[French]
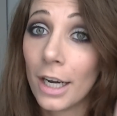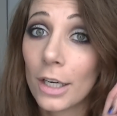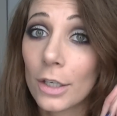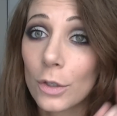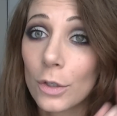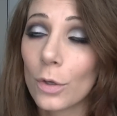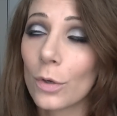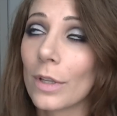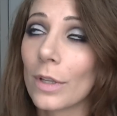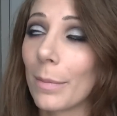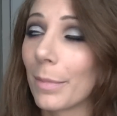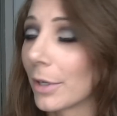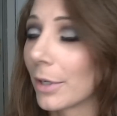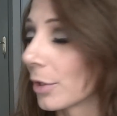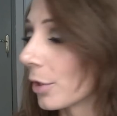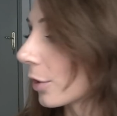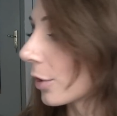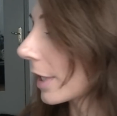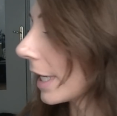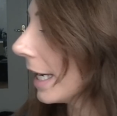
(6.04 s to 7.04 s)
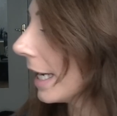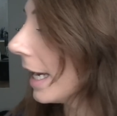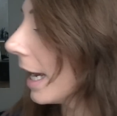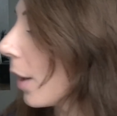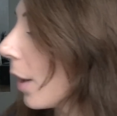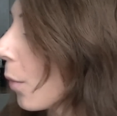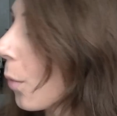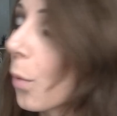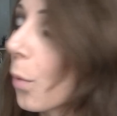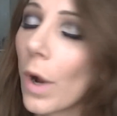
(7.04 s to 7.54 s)
que l'on appelle en anglais
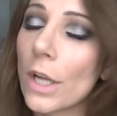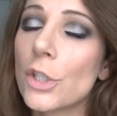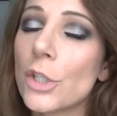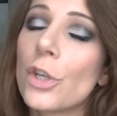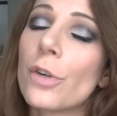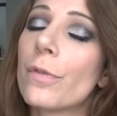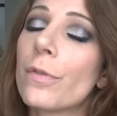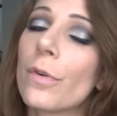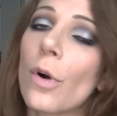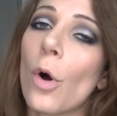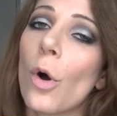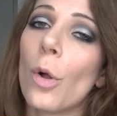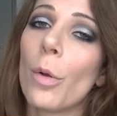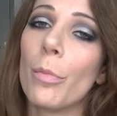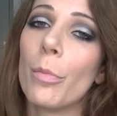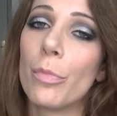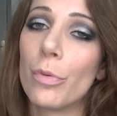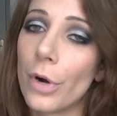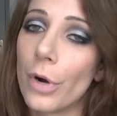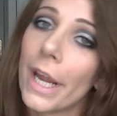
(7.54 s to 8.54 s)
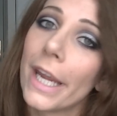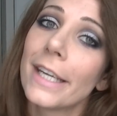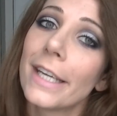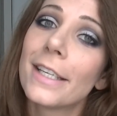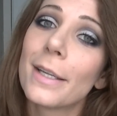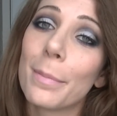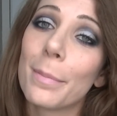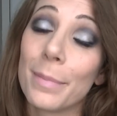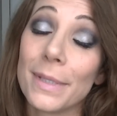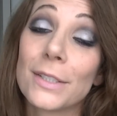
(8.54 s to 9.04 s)
waterfall
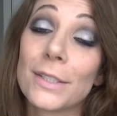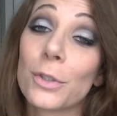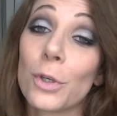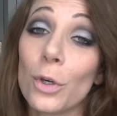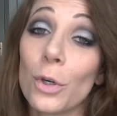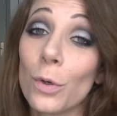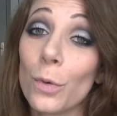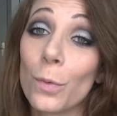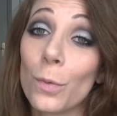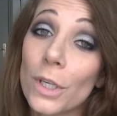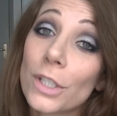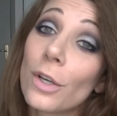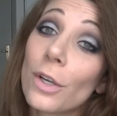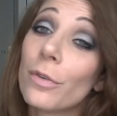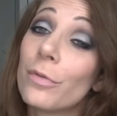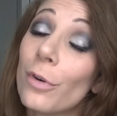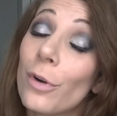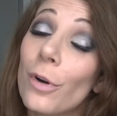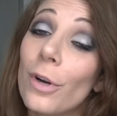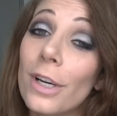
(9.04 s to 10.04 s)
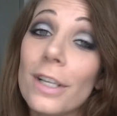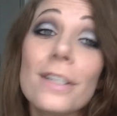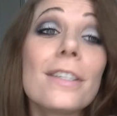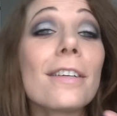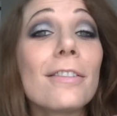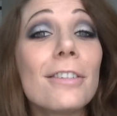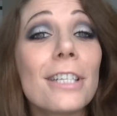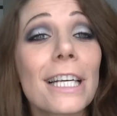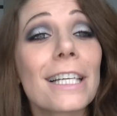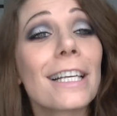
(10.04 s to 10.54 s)
braid parce que waterfall ça
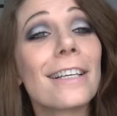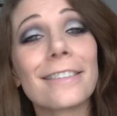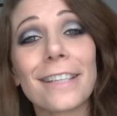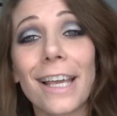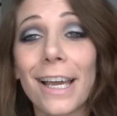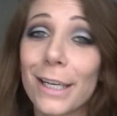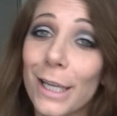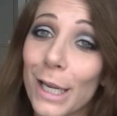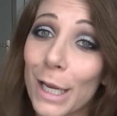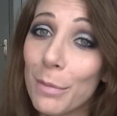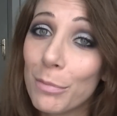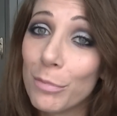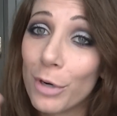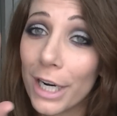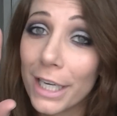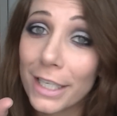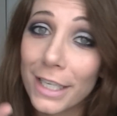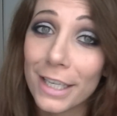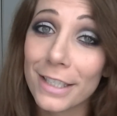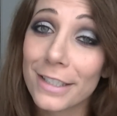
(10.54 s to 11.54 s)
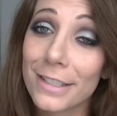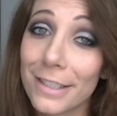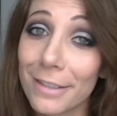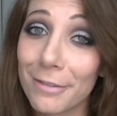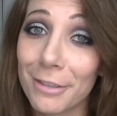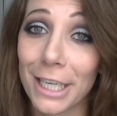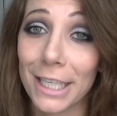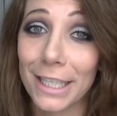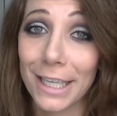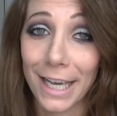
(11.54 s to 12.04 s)
veut dire cascade et braid ça veut
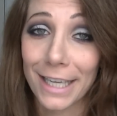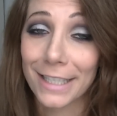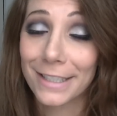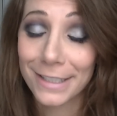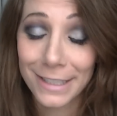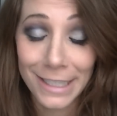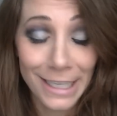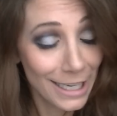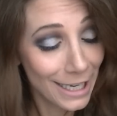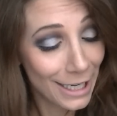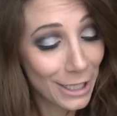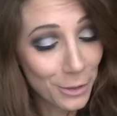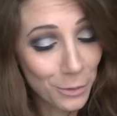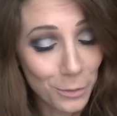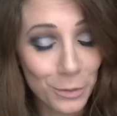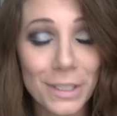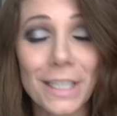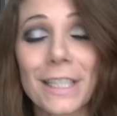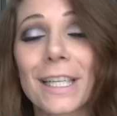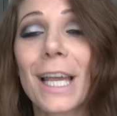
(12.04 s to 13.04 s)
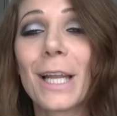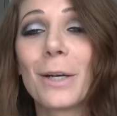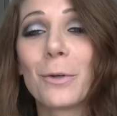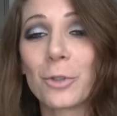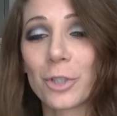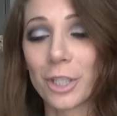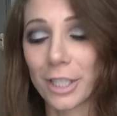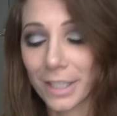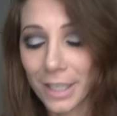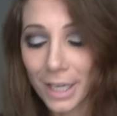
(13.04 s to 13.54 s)
dire tresse donc c'est très
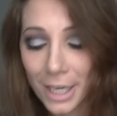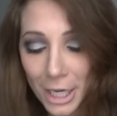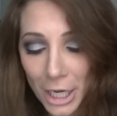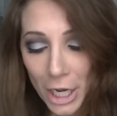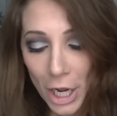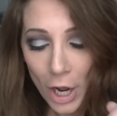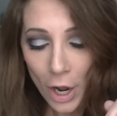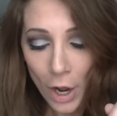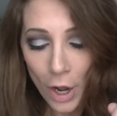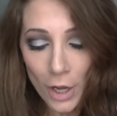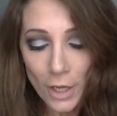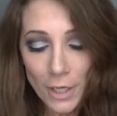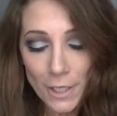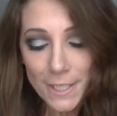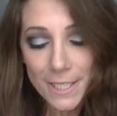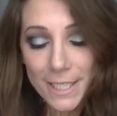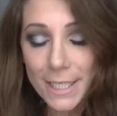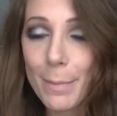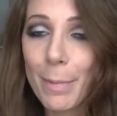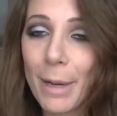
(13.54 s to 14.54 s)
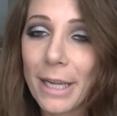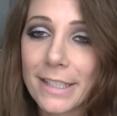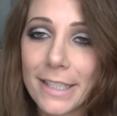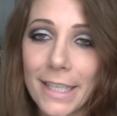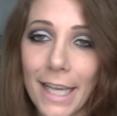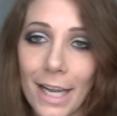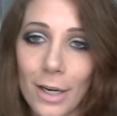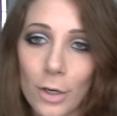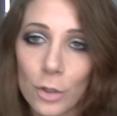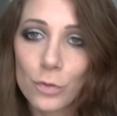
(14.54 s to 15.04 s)
logique. C'est parti,
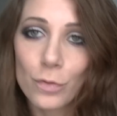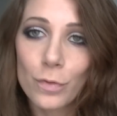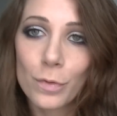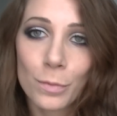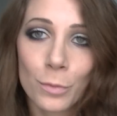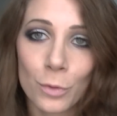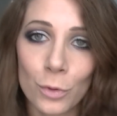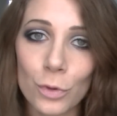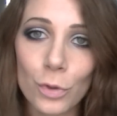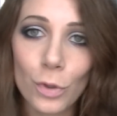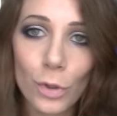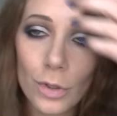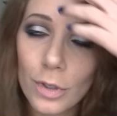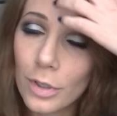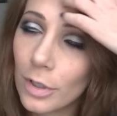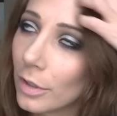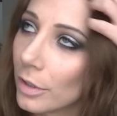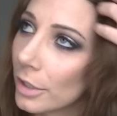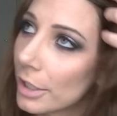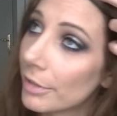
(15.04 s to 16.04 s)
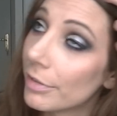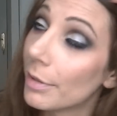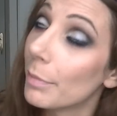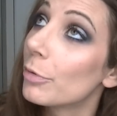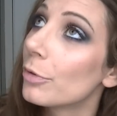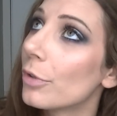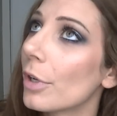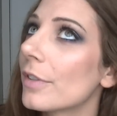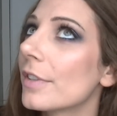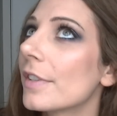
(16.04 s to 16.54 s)
alors je vous montre, euh, j'ai fait
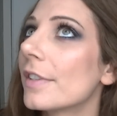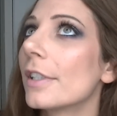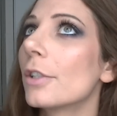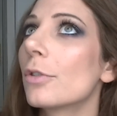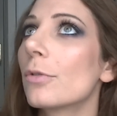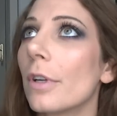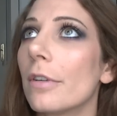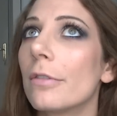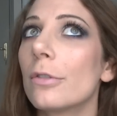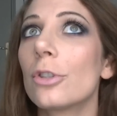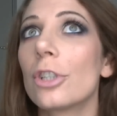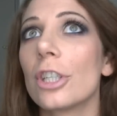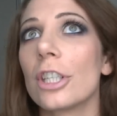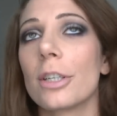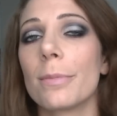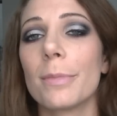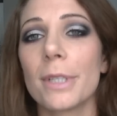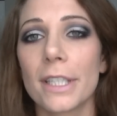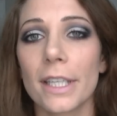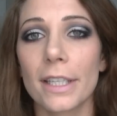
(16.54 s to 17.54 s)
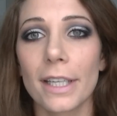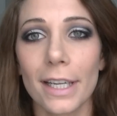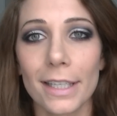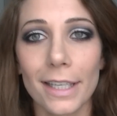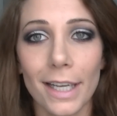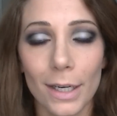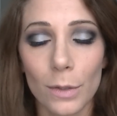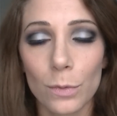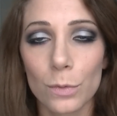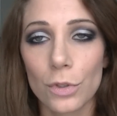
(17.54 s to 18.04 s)
plusieurs essais, je vous avoue j'ai jamais été très
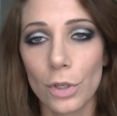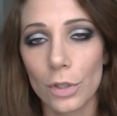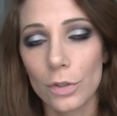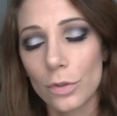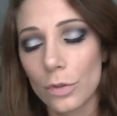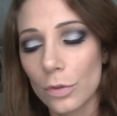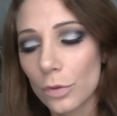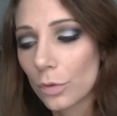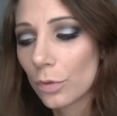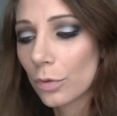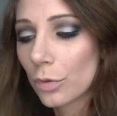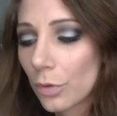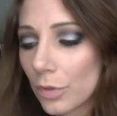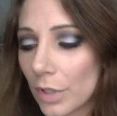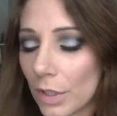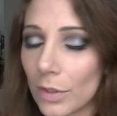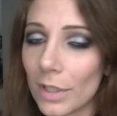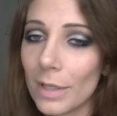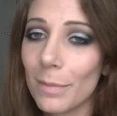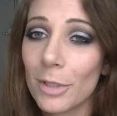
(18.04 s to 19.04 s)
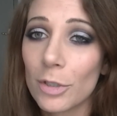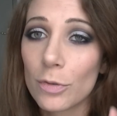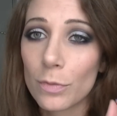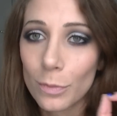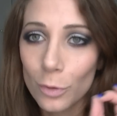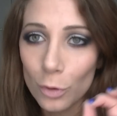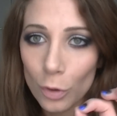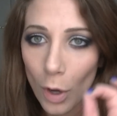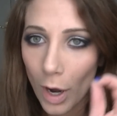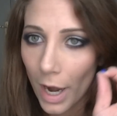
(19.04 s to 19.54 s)
très contente de ce que ça donnait mais je vous
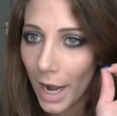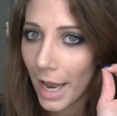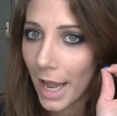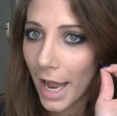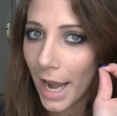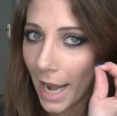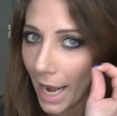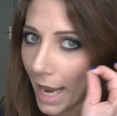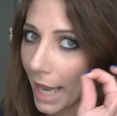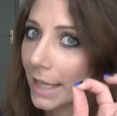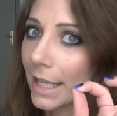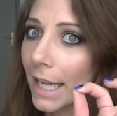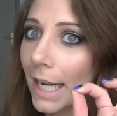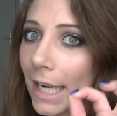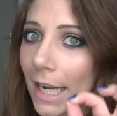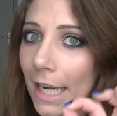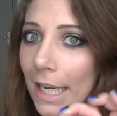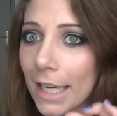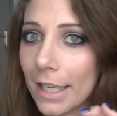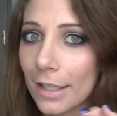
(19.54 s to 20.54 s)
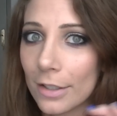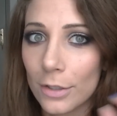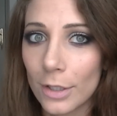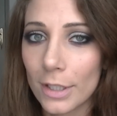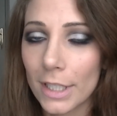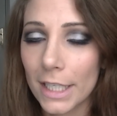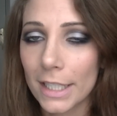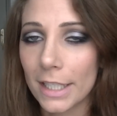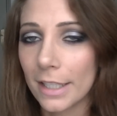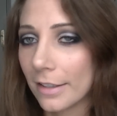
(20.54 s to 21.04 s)
montre la technique, the
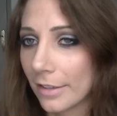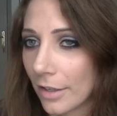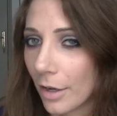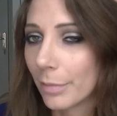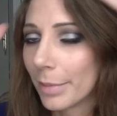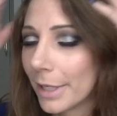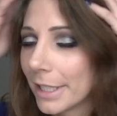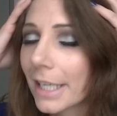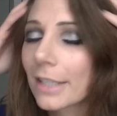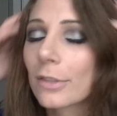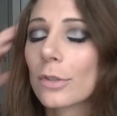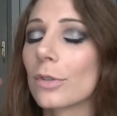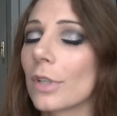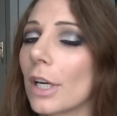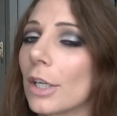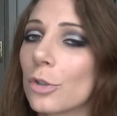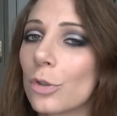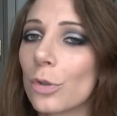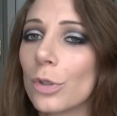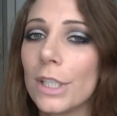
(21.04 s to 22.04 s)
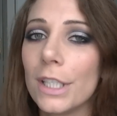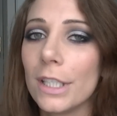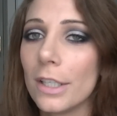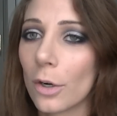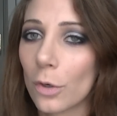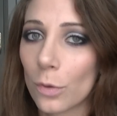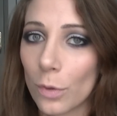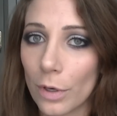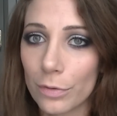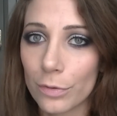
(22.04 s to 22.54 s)
technique, ça veut pas dire que ce sera joli
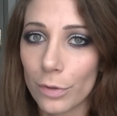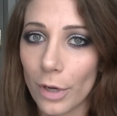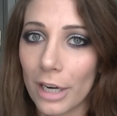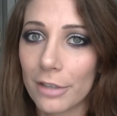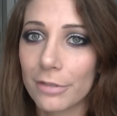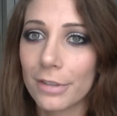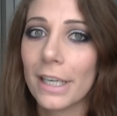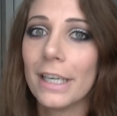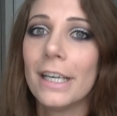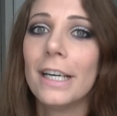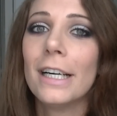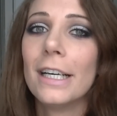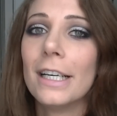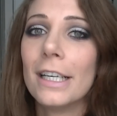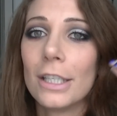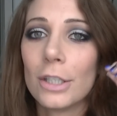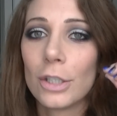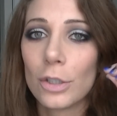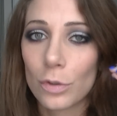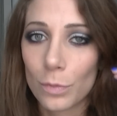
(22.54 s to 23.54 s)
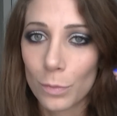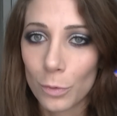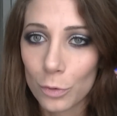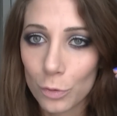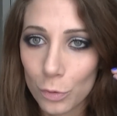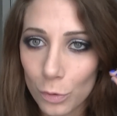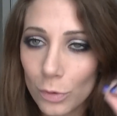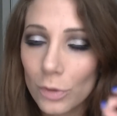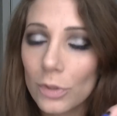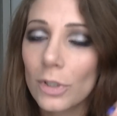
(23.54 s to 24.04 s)
en coiffure à la fin, je vous montre
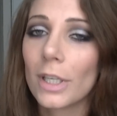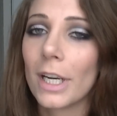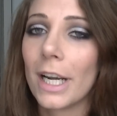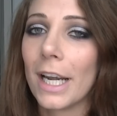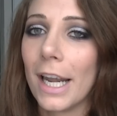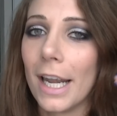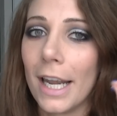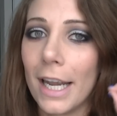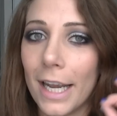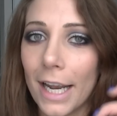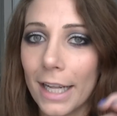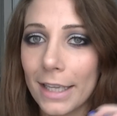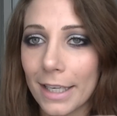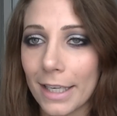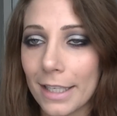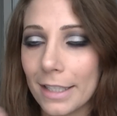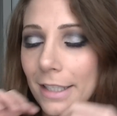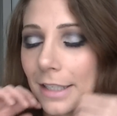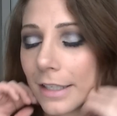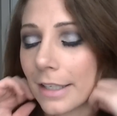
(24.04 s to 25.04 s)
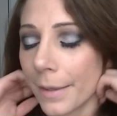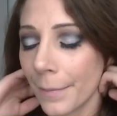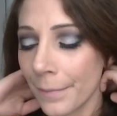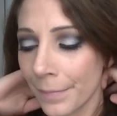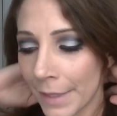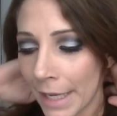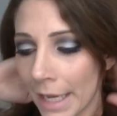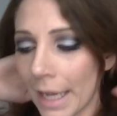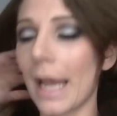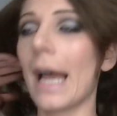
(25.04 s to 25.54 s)
juste la technique.
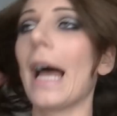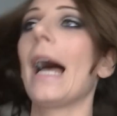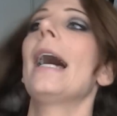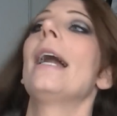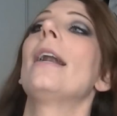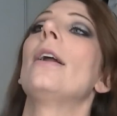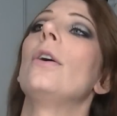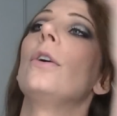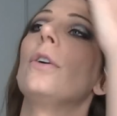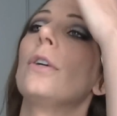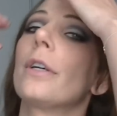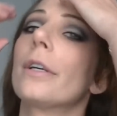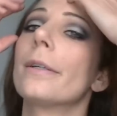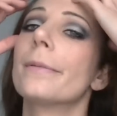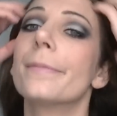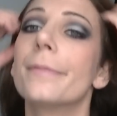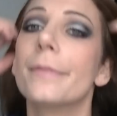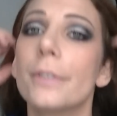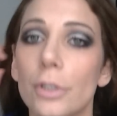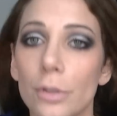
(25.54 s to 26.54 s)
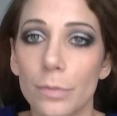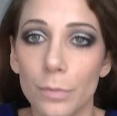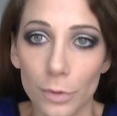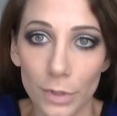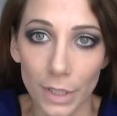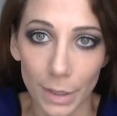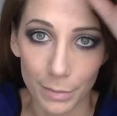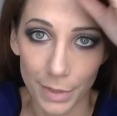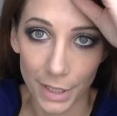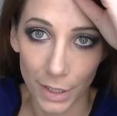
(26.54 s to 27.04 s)
Alors, je vais vous
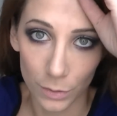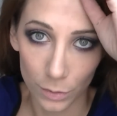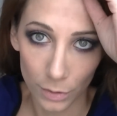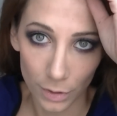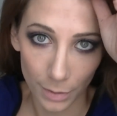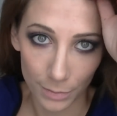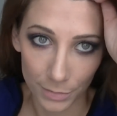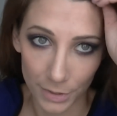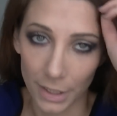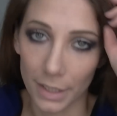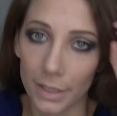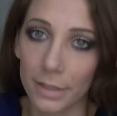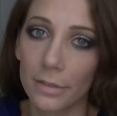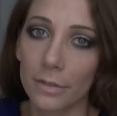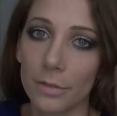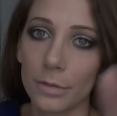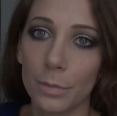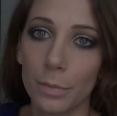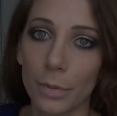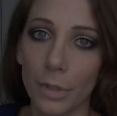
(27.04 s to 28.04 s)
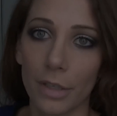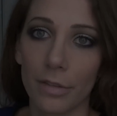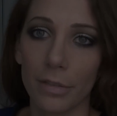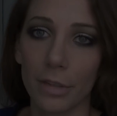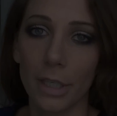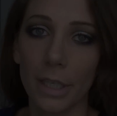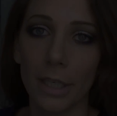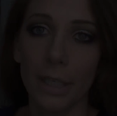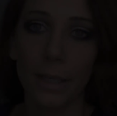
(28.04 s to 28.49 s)
montrer bien haut comme ça vous pourrez voir.